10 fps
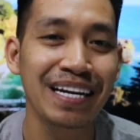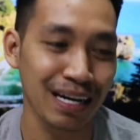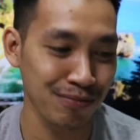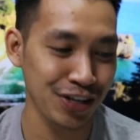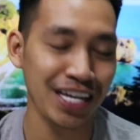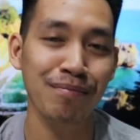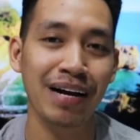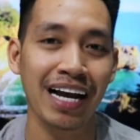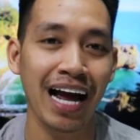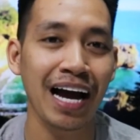dan mungkin
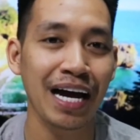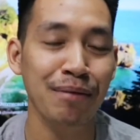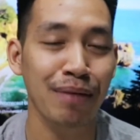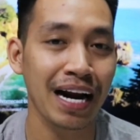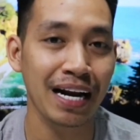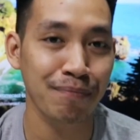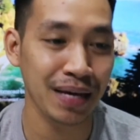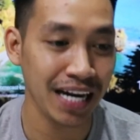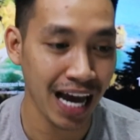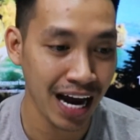mereka akan beranak
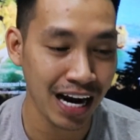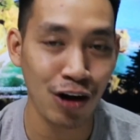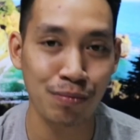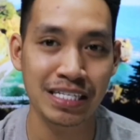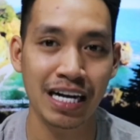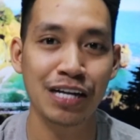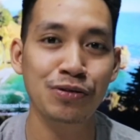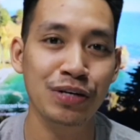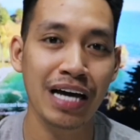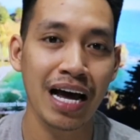pinak kalau misalkan
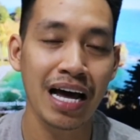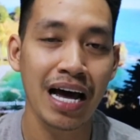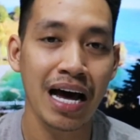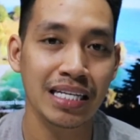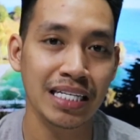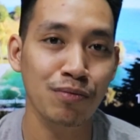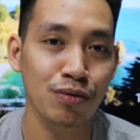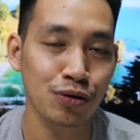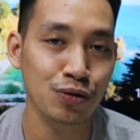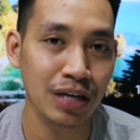sudah si
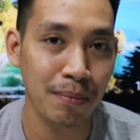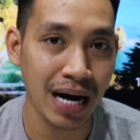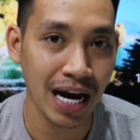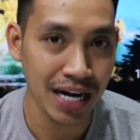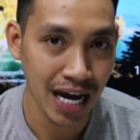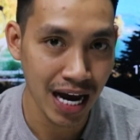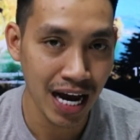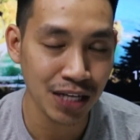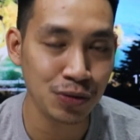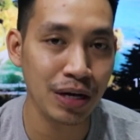mumut sudah
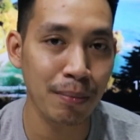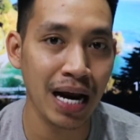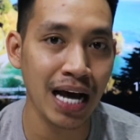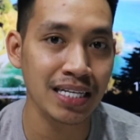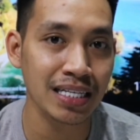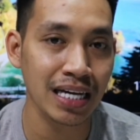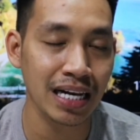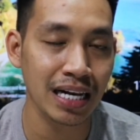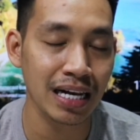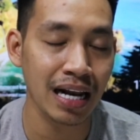beranak sudah
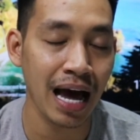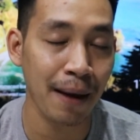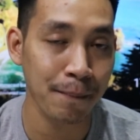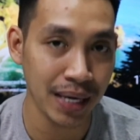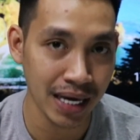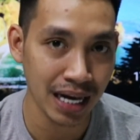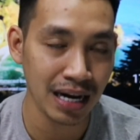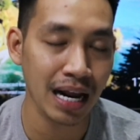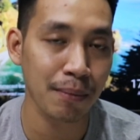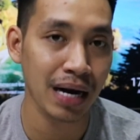berhasil
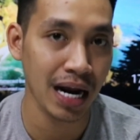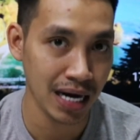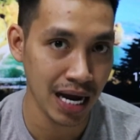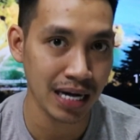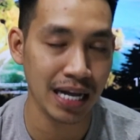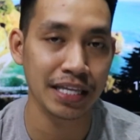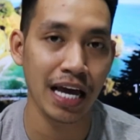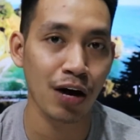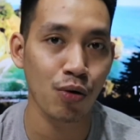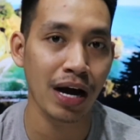hamil dan beranak nanti
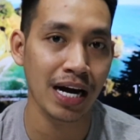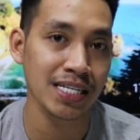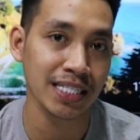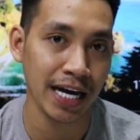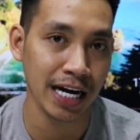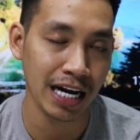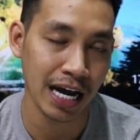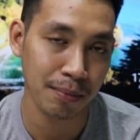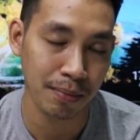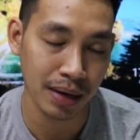aku akan
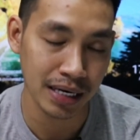sterilkan